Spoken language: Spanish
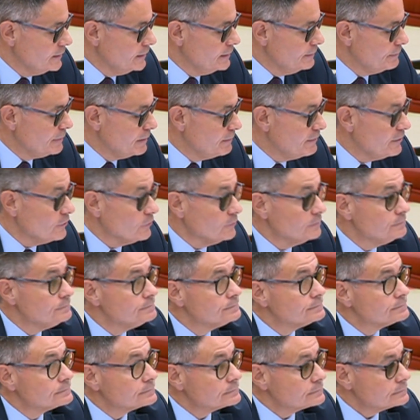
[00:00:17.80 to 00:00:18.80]
Primero,
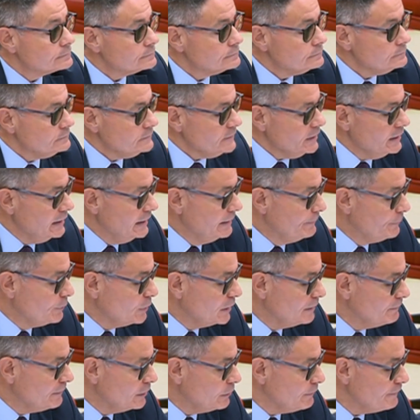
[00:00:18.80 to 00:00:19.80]
el
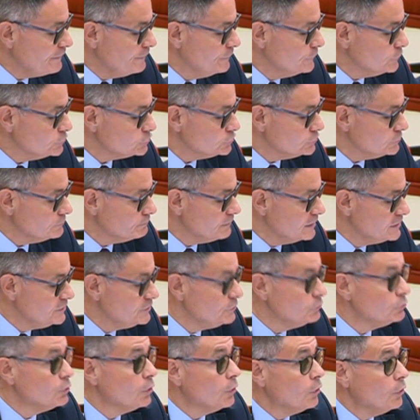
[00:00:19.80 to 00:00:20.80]
programa
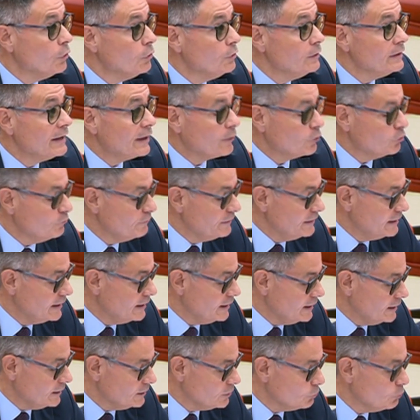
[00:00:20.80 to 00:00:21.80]
921O,
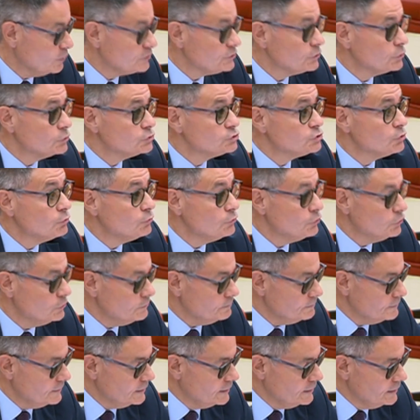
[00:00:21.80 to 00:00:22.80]
Económica 481,
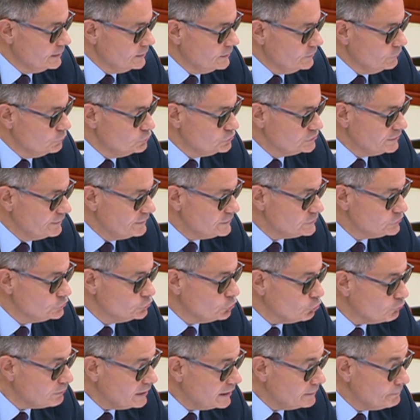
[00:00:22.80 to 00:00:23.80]
ustedes
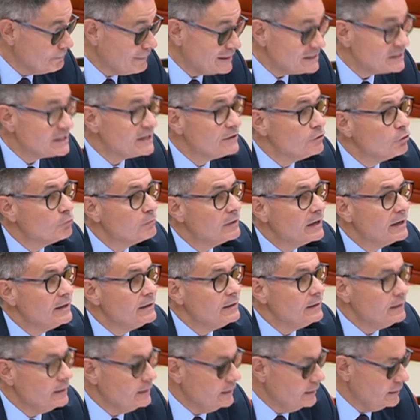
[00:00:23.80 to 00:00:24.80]
doblan, más que
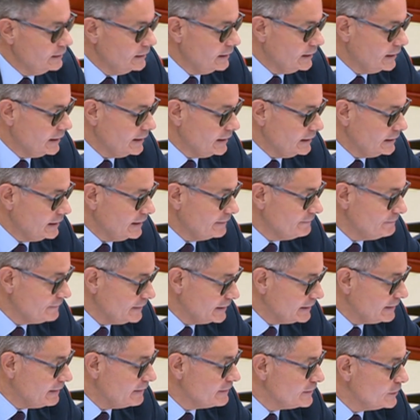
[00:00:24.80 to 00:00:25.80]
doblan, la, la
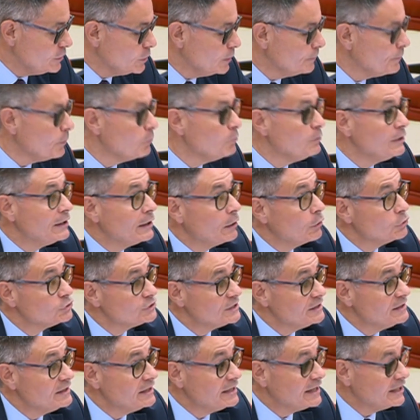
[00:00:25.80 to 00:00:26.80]
entrega de dinero público a los
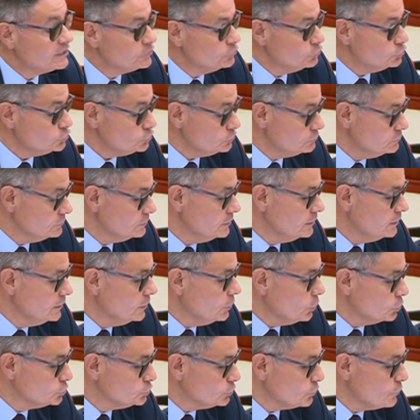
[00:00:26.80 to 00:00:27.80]
sindicatos,
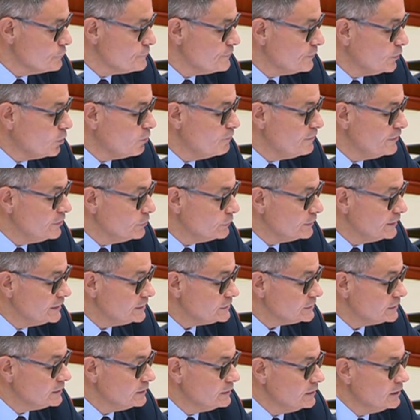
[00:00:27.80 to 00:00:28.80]
8,5
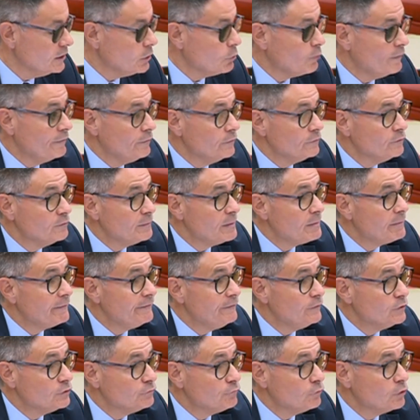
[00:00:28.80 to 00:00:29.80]
millones, cuando en
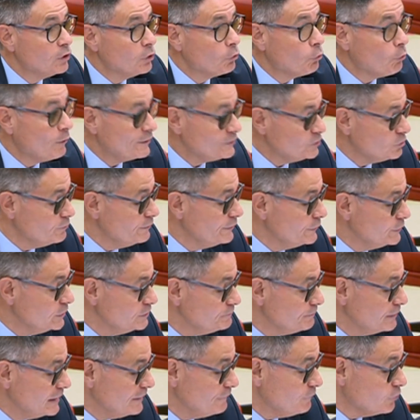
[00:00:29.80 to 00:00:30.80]
2022 fueron 4 millones
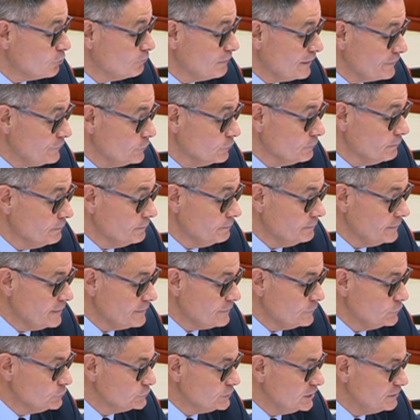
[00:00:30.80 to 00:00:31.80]
para formación.
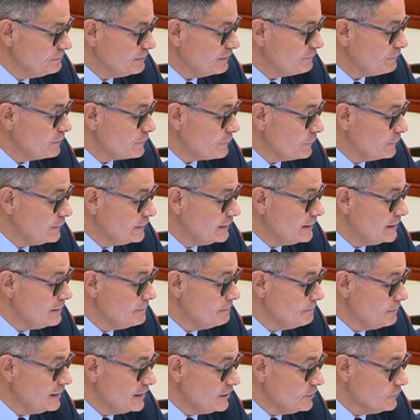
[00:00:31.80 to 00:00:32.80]
Dicen ustedes para formación en el
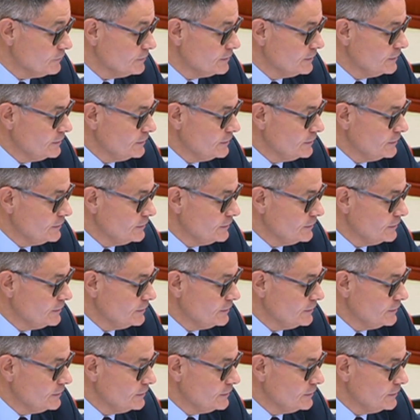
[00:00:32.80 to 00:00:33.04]
empleo.